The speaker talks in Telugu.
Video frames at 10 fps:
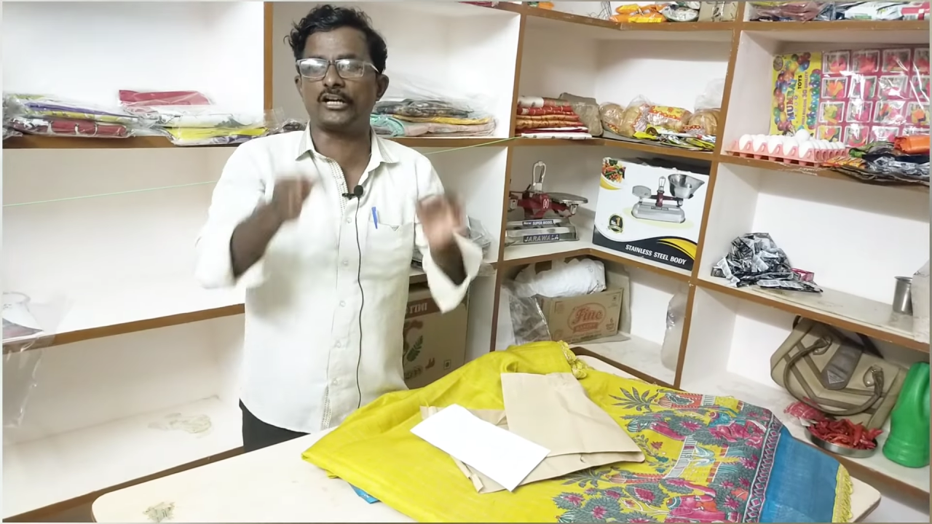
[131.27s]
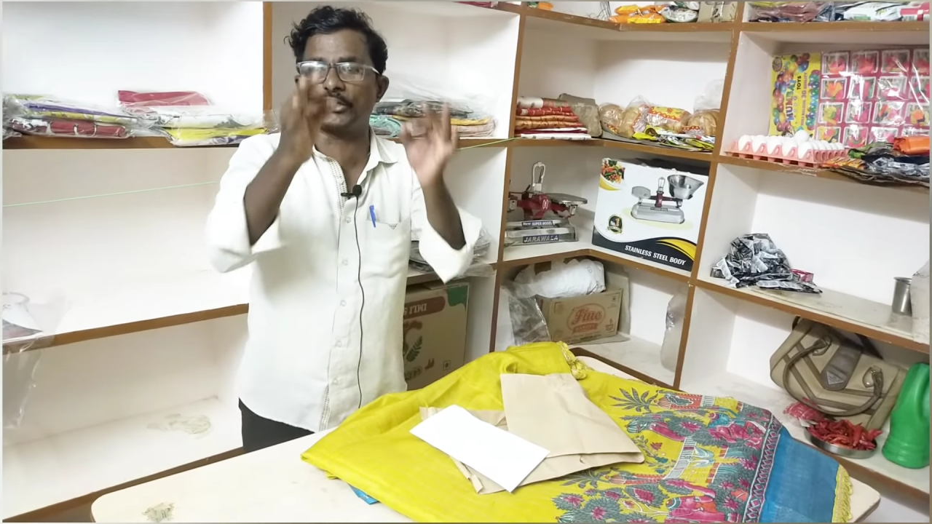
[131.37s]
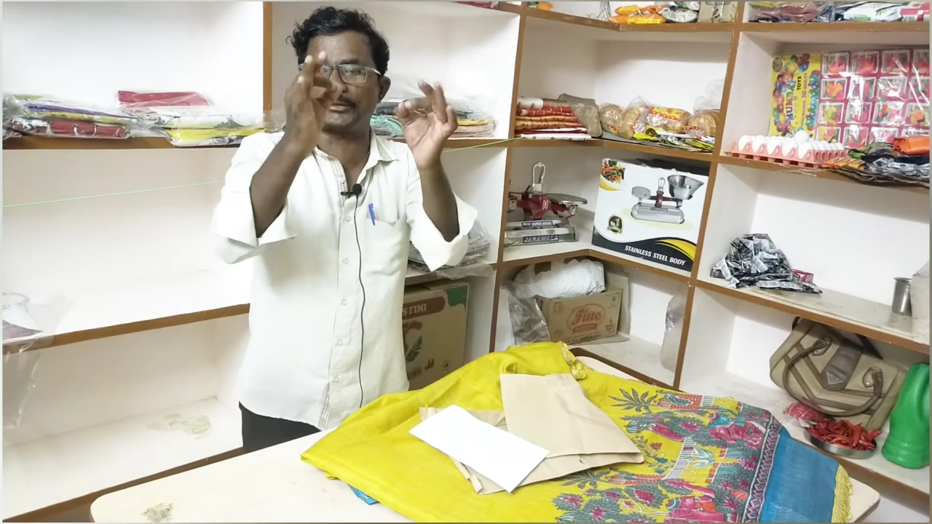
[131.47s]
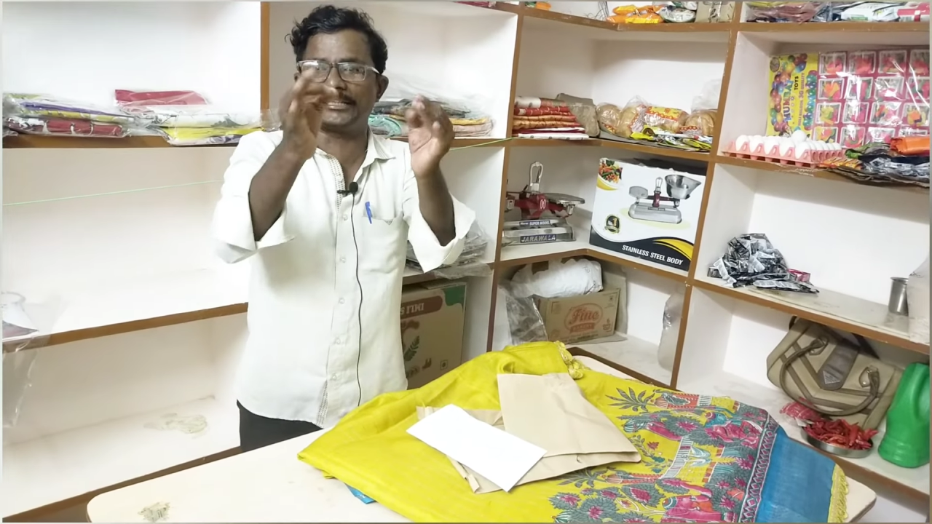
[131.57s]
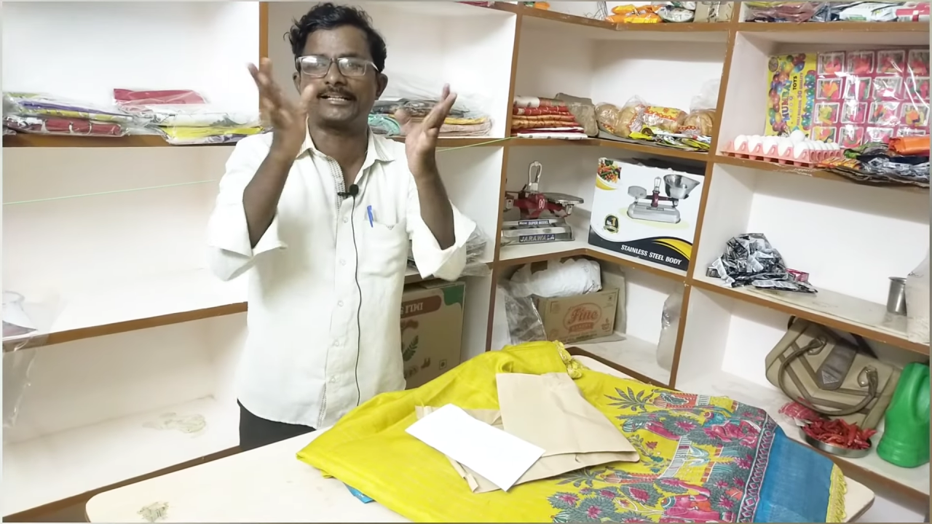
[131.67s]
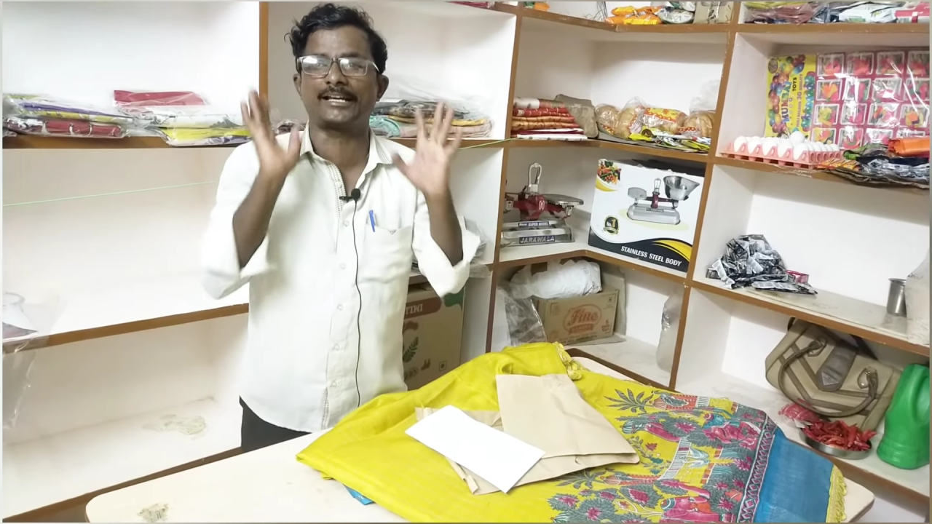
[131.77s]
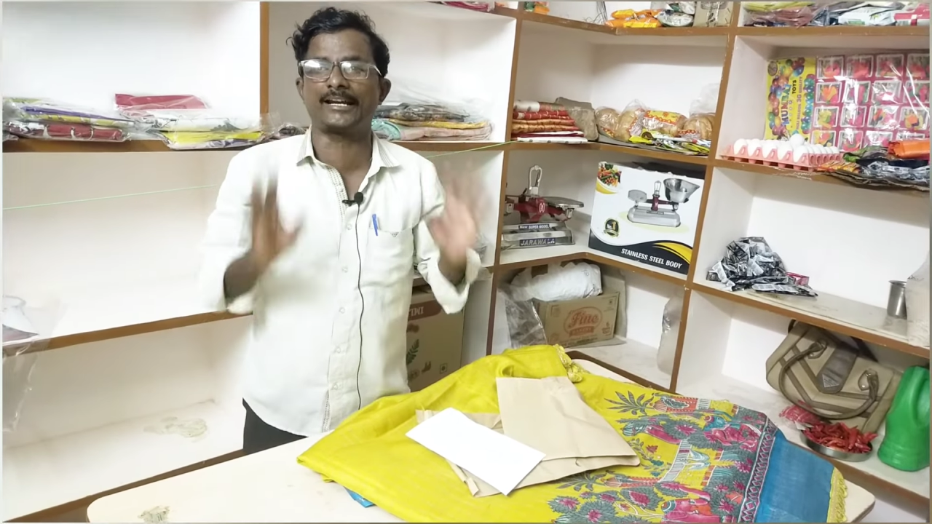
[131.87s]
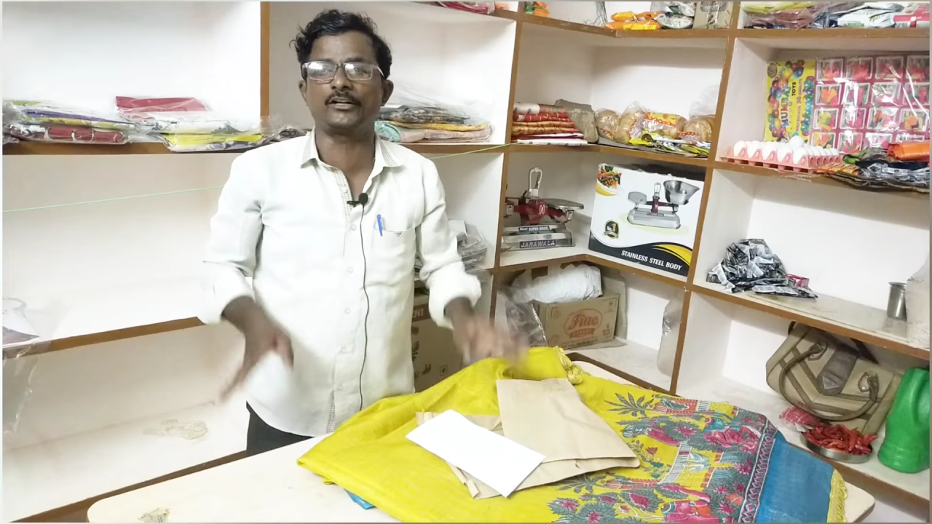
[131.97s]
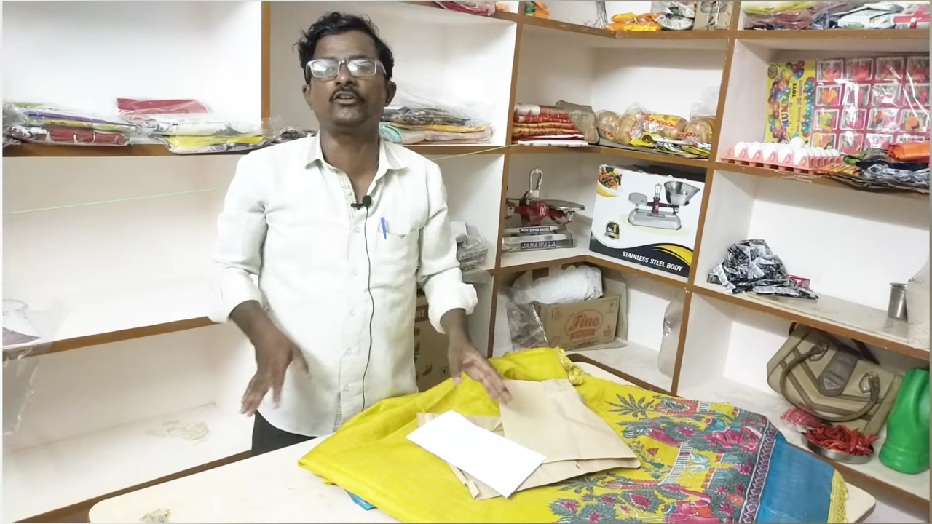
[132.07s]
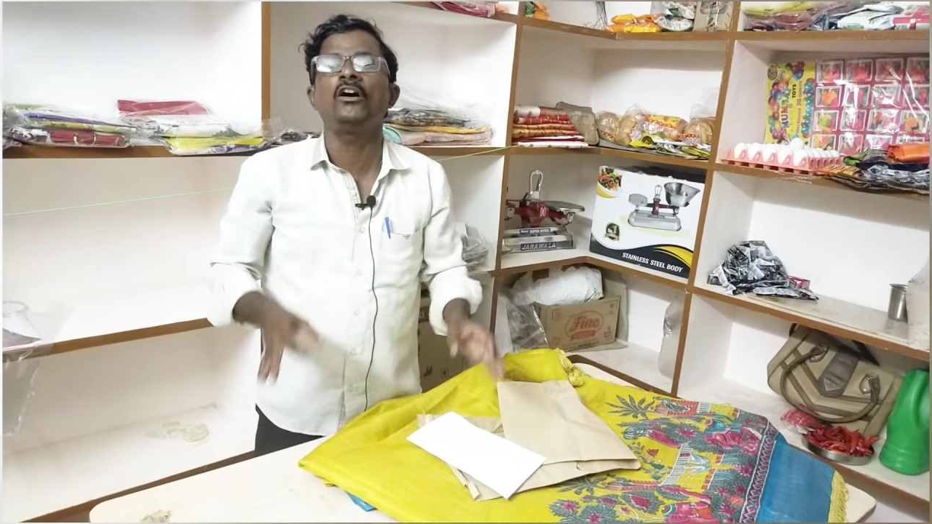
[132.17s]
ఏడు వందలకి
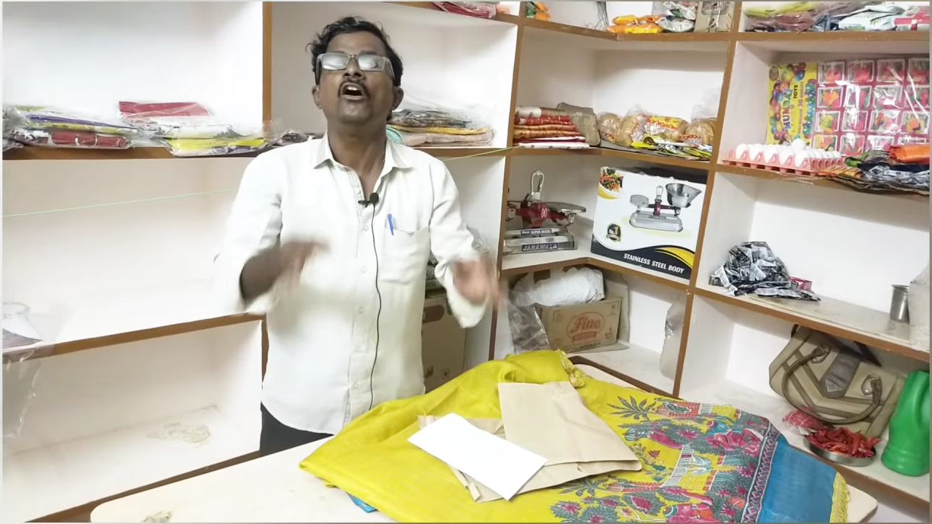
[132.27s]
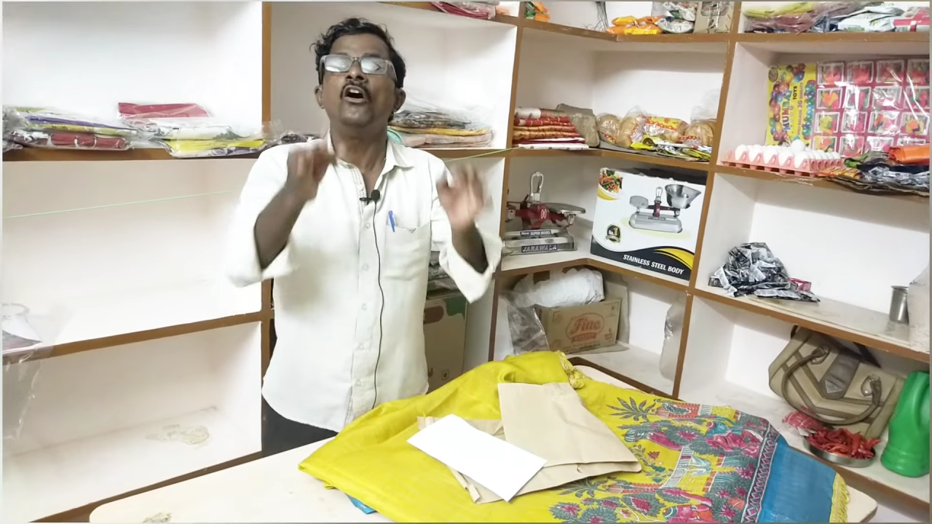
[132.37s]
రెండు